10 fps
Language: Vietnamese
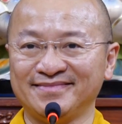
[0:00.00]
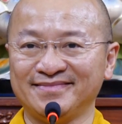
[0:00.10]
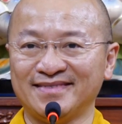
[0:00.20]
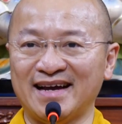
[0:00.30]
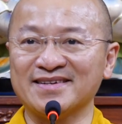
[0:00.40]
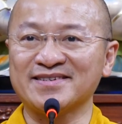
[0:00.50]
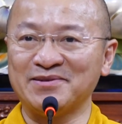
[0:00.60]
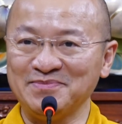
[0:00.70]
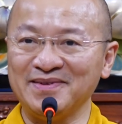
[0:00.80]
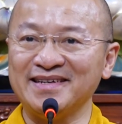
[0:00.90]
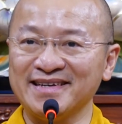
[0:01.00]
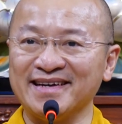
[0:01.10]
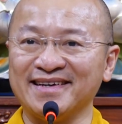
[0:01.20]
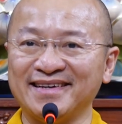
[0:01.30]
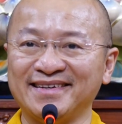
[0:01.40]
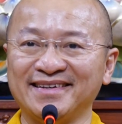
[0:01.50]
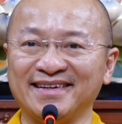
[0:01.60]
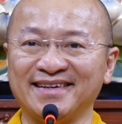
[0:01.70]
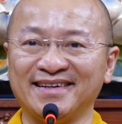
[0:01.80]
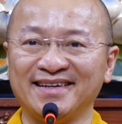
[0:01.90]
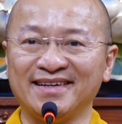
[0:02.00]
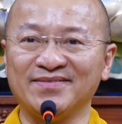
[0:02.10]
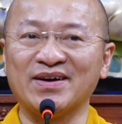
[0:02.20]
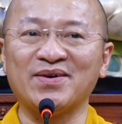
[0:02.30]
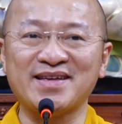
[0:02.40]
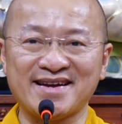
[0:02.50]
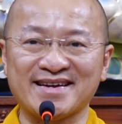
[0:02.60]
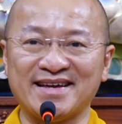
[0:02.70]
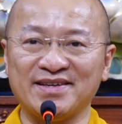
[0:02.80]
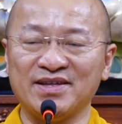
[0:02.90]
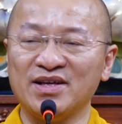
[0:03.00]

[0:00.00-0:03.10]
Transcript: Hãy sống ý nghĩa và có giá trị